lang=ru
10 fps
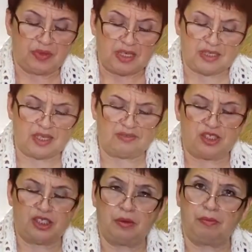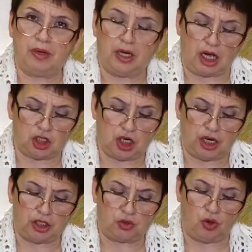Совсем бы каша
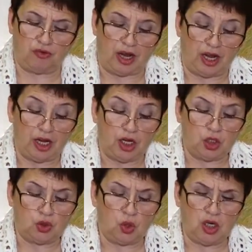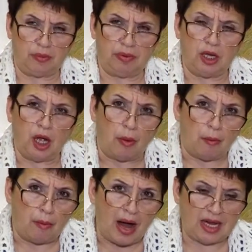готова, только бы
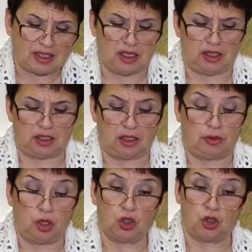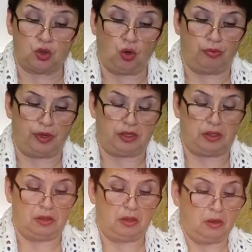маслицем сдобрить.
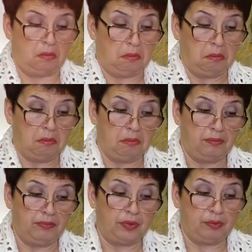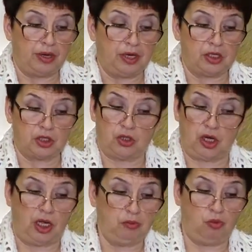
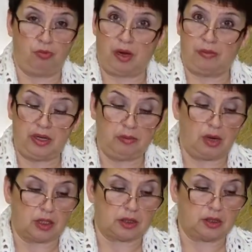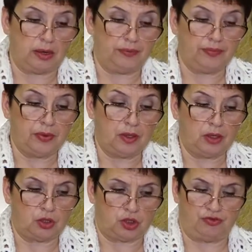Принесла ему баба и масло.
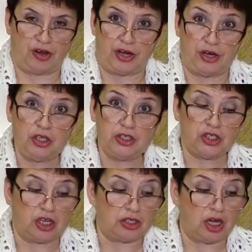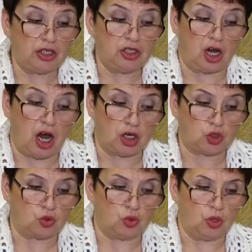Сварил солдат
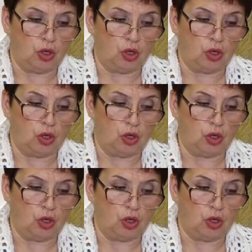кашу.